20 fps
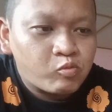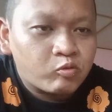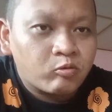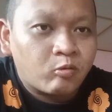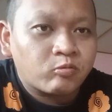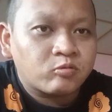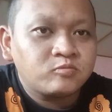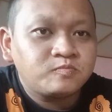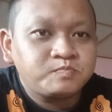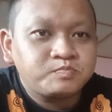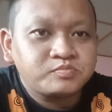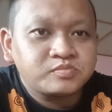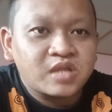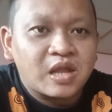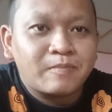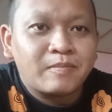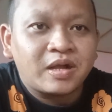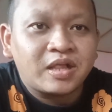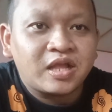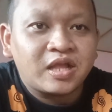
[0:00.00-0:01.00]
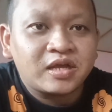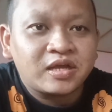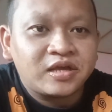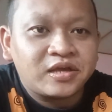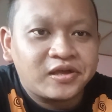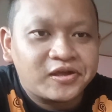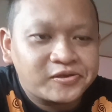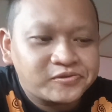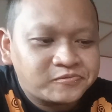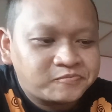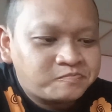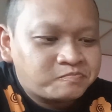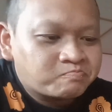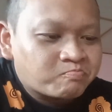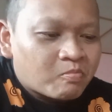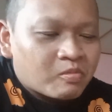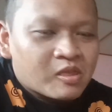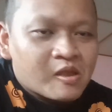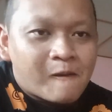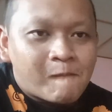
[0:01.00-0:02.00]
oh, tambah lagi
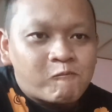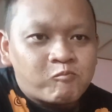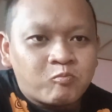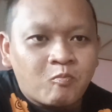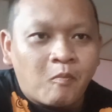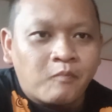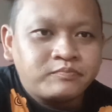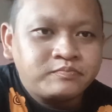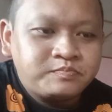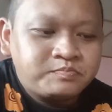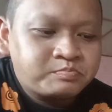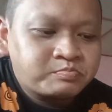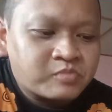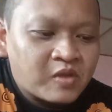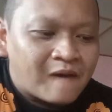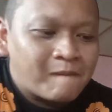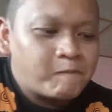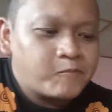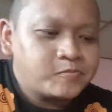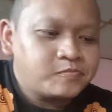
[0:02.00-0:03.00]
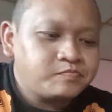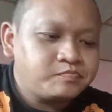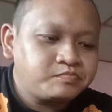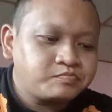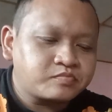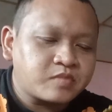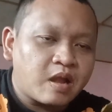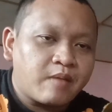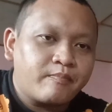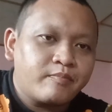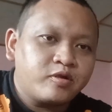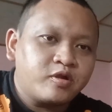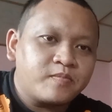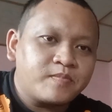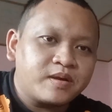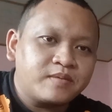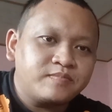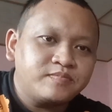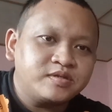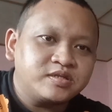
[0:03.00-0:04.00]
hmm.
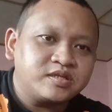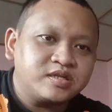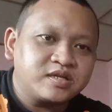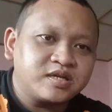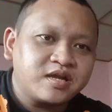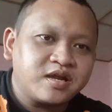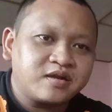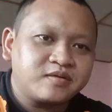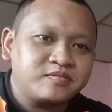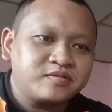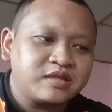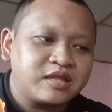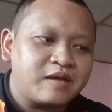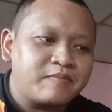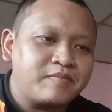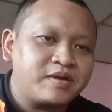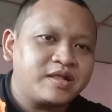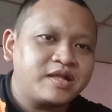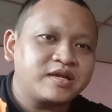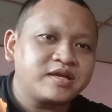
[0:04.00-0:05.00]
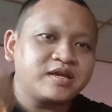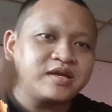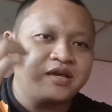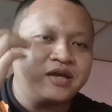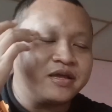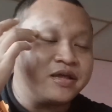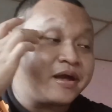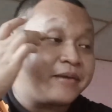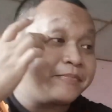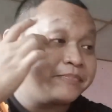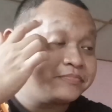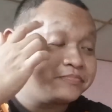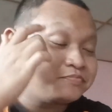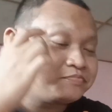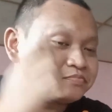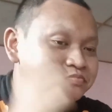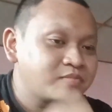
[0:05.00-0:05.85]
belum habis lagi tambah lagi ayam